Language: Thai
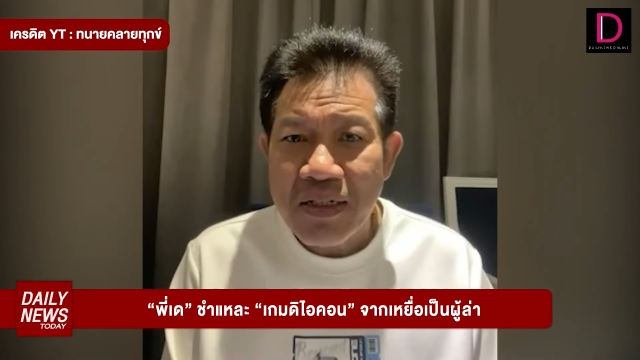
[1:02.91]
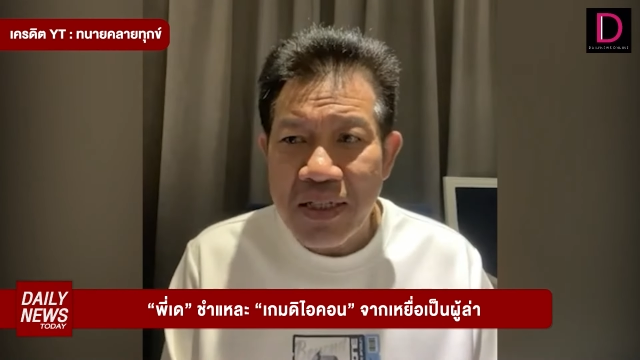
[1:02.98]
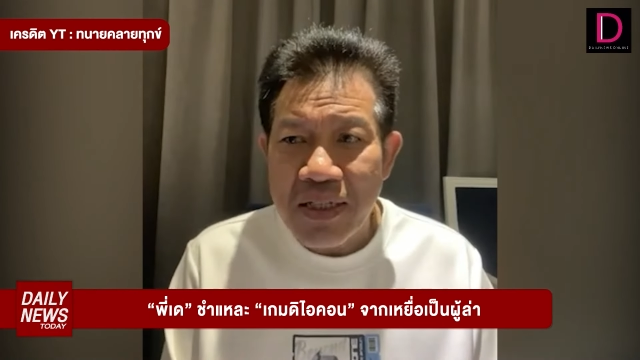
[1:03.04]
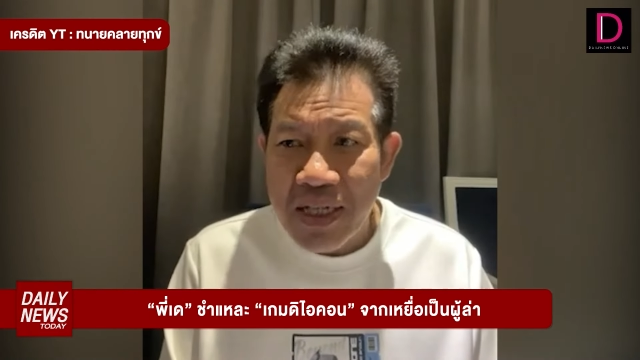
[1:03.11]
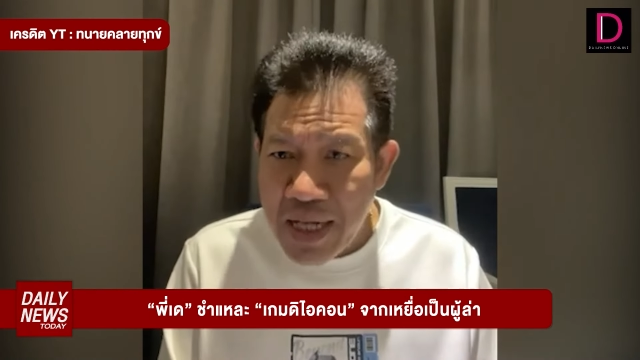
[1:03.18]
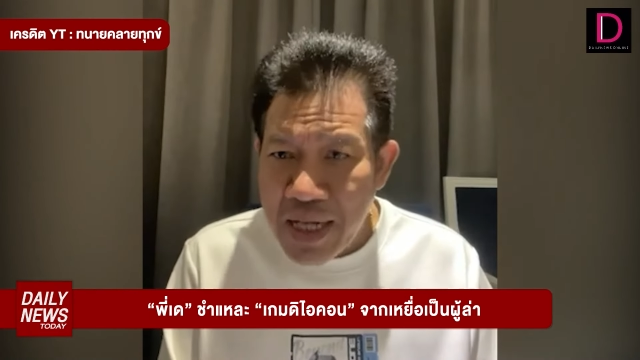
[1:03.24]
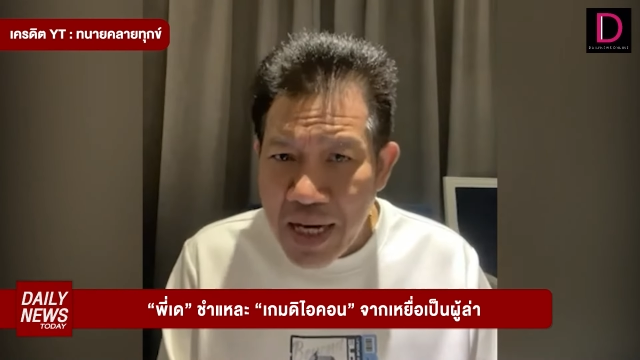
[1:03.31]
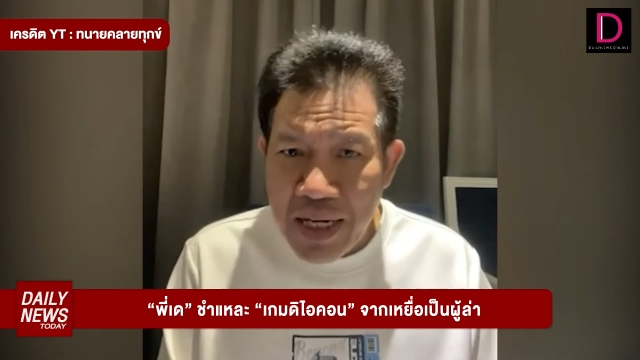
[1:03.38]

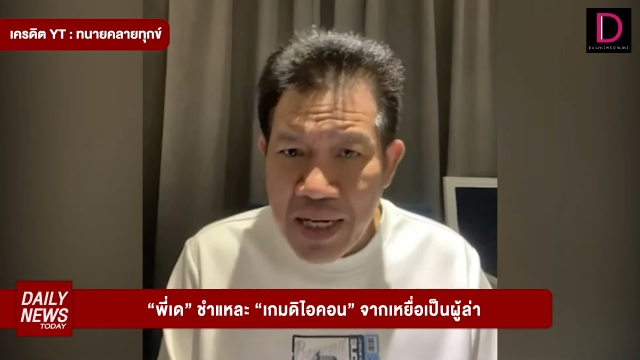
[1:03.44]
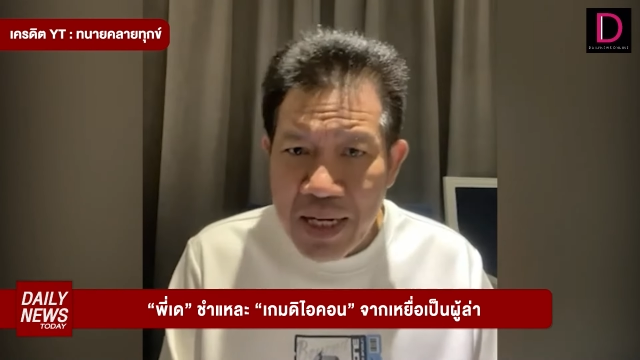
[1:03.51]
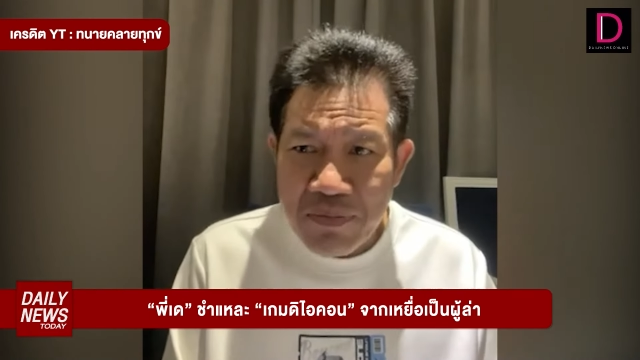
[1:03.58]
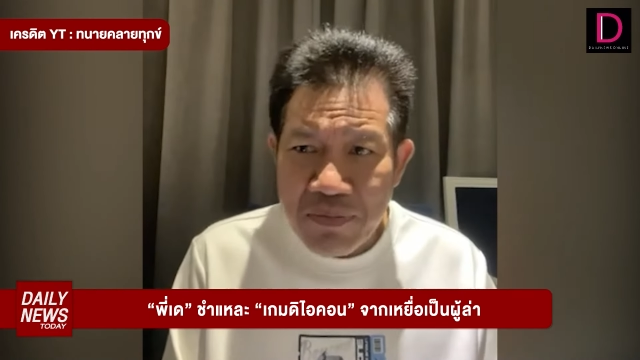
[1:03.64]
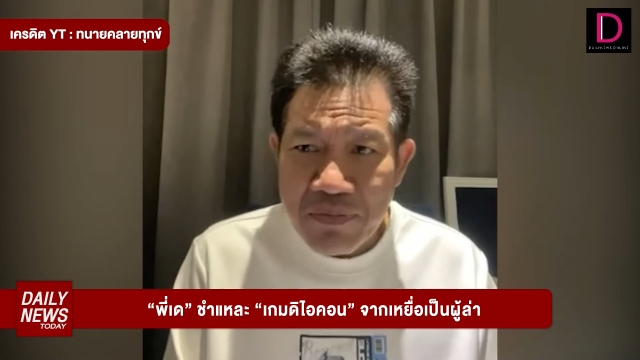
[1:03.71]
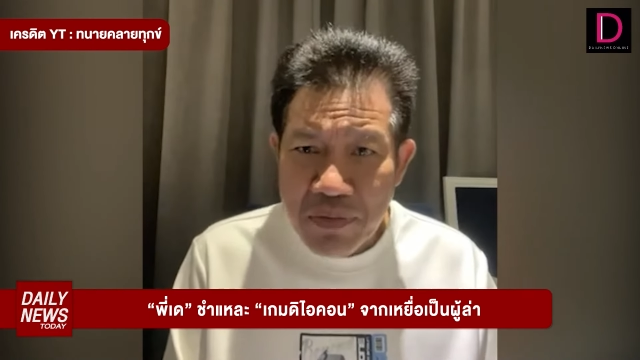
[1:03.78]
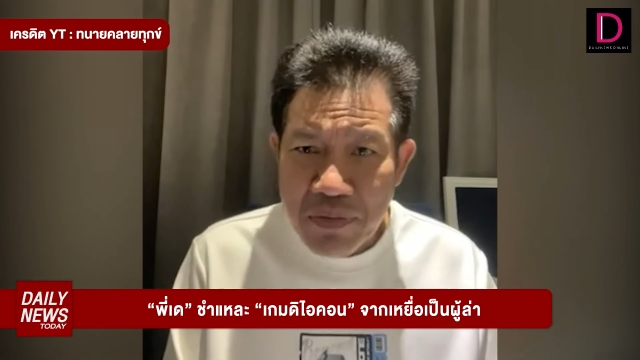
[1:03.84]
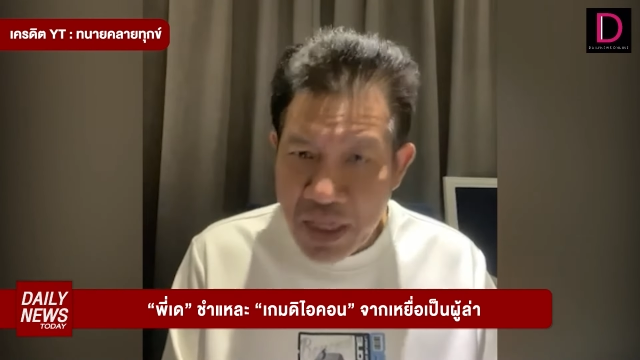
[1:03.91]
ตีใครฮะ
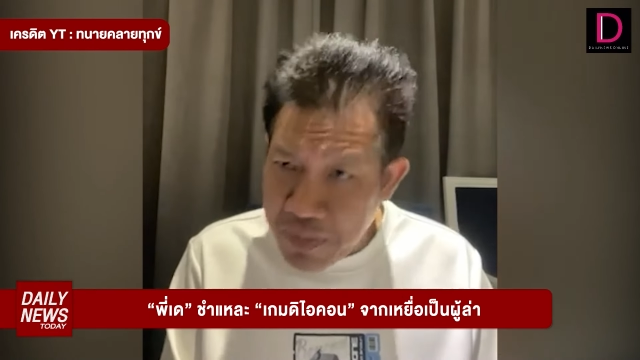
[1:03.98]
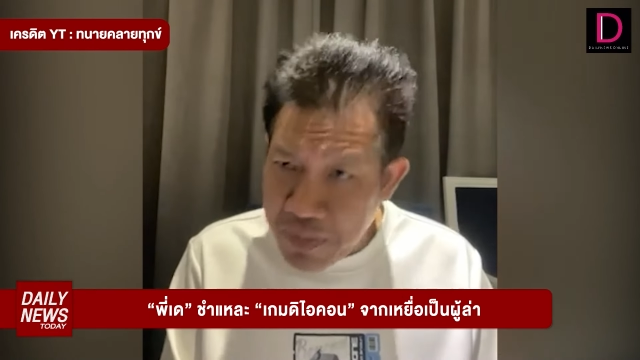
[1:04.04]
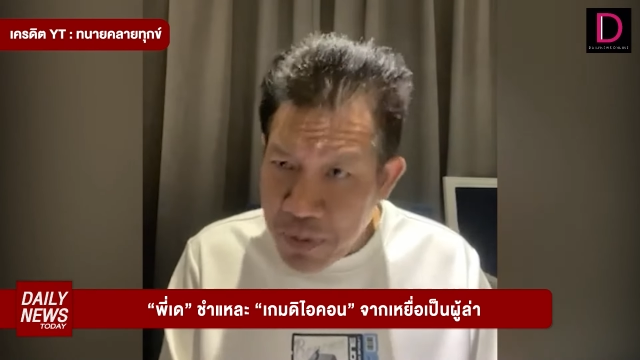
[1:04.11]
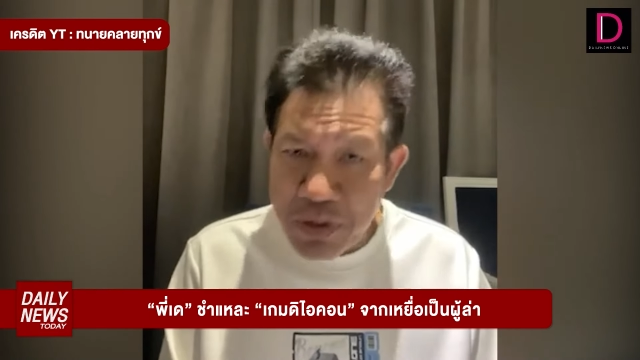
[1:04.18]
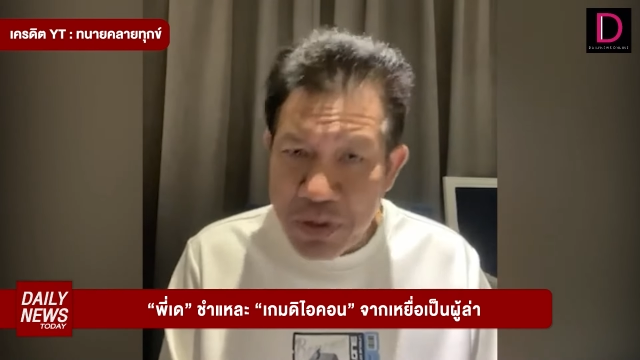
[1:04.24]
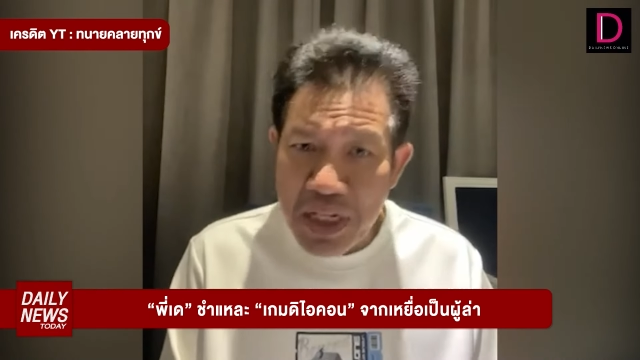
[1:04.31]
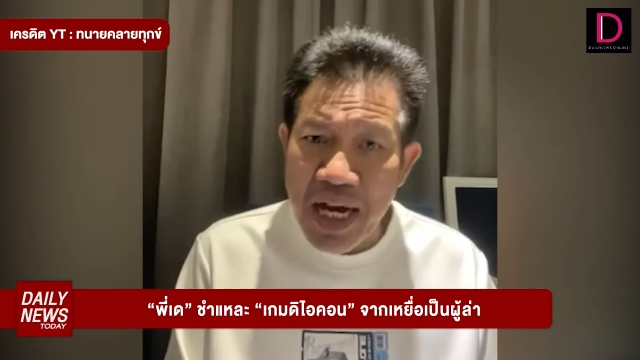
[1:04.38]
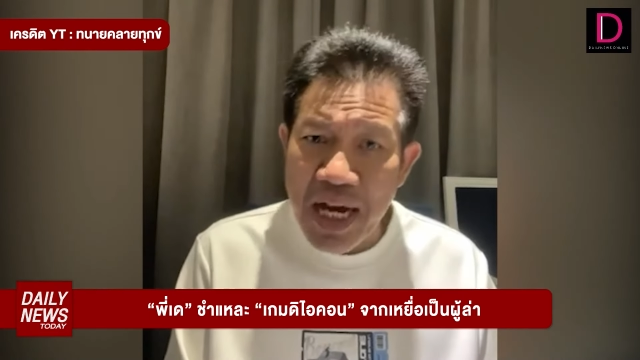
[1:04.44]
ตี
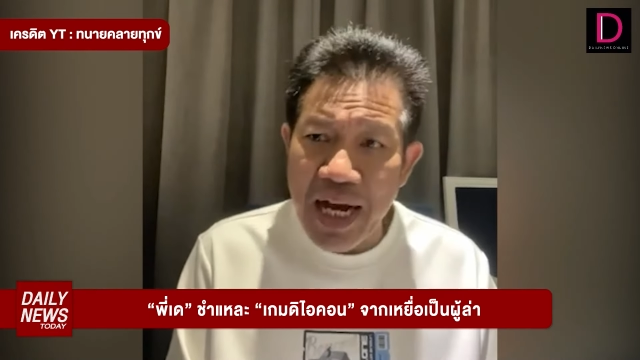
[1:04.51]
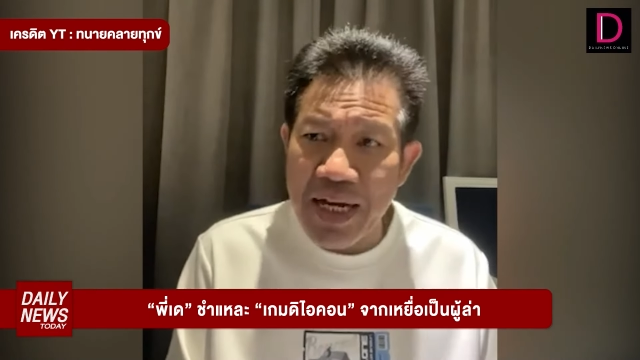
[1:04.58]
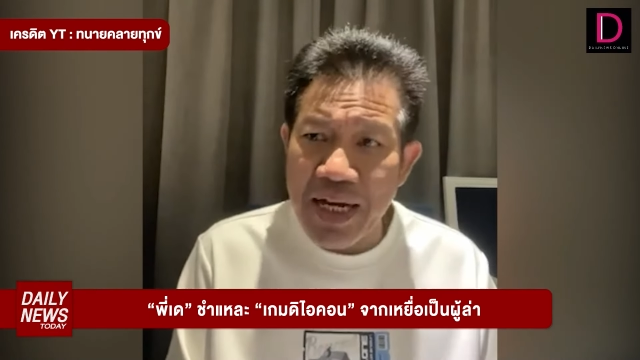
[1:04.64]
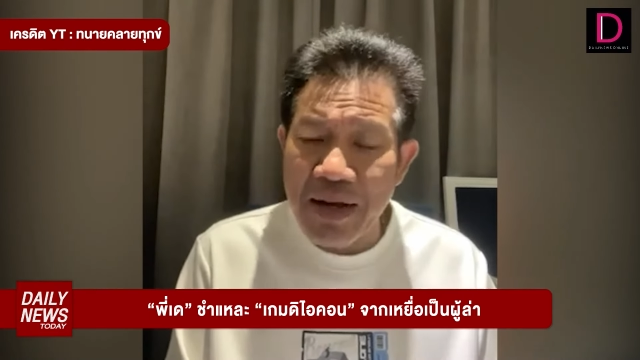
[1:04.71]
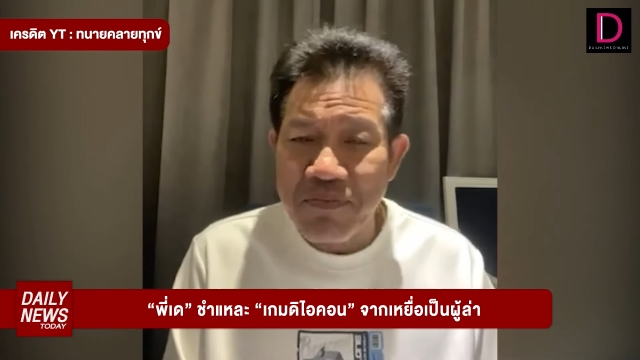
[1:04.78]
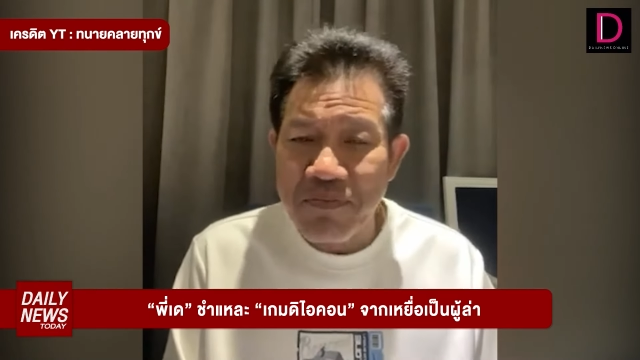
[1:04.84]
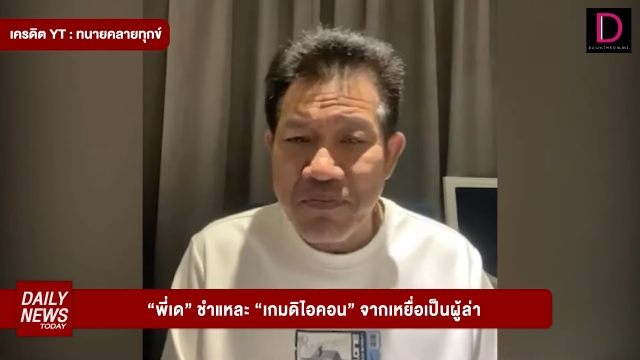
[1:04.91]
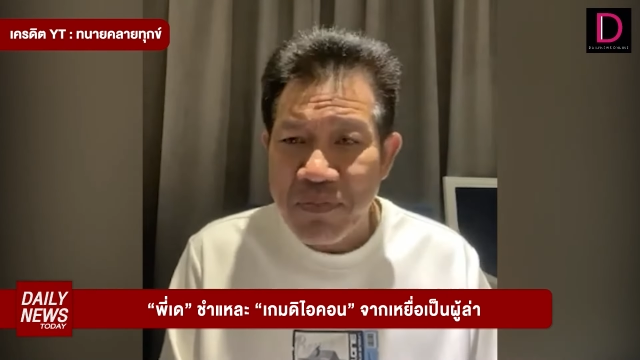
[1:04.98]
ผู้เสียหาย
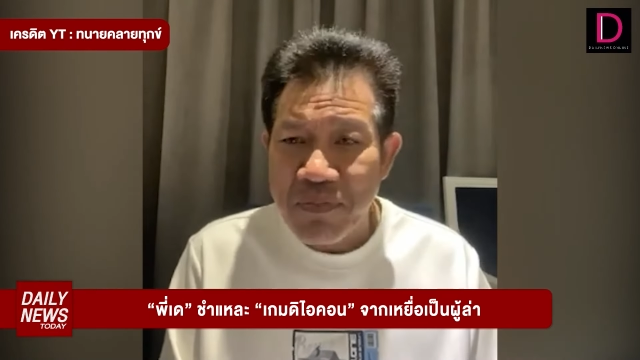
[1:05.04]
ฮะ